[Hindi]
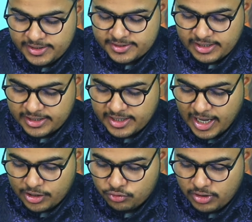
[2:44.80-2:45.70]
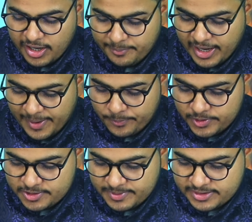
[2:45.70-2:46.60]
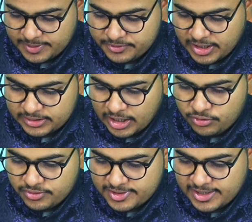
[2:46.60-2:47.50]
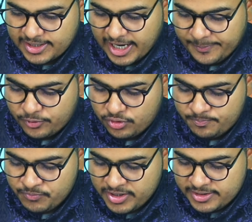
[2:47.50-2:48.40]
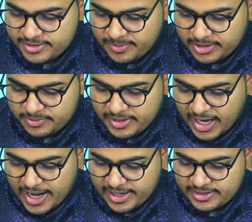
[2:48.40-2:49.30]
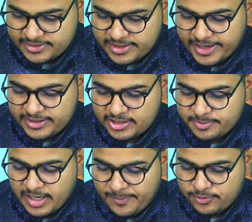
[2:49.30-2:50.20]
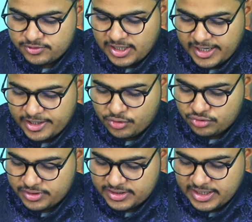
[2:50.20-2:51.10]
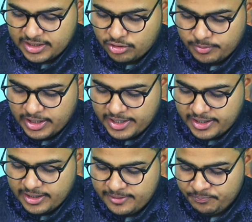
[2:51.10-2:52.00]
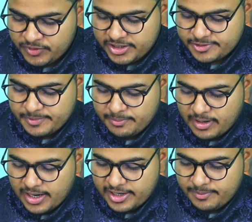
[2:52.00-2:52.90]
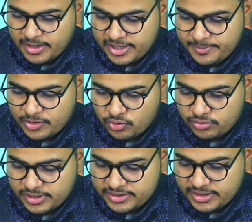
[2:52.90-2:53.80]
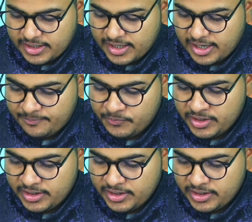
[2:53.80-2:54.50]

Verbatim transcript: इसका क्या रूल है मैं आपको इसमें समझाता हूँ जिससे कि आपको समझ में आएगा जैसे गैज इसमें आपको सारे कॉन्टेस्ट देखने को मिलेंगे इसमें महंगे महंगे भी कॉन्टेस्ट दिखेगा